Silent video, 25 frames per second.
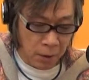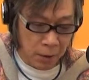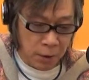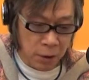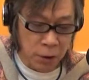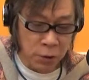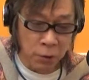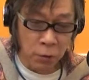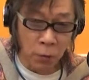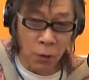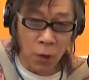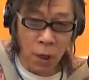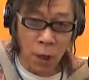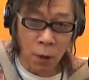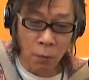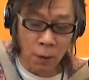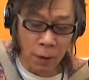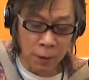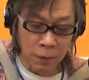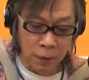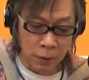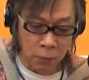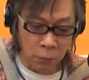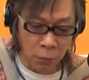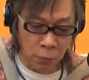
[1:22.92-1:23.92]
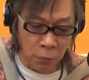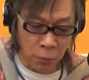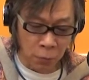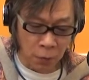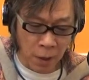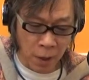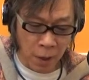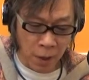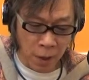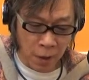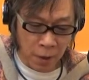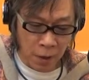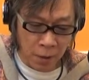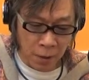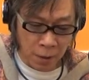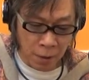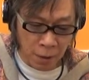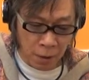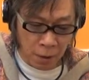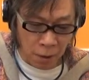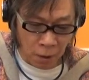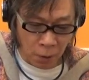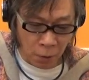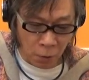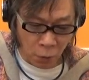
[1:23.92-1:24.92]
イントロが終わったところで、
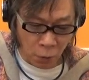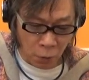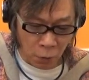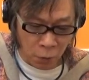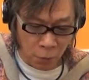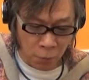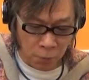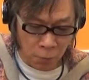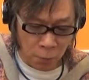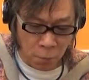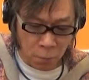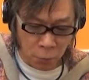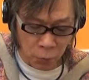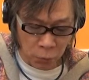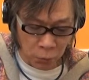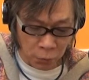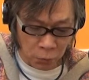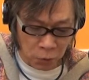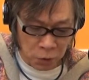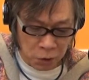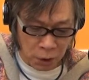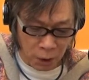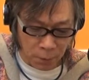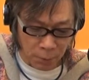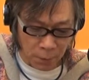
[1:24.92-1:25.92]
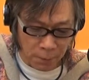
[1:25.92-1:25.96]
このフォームを残した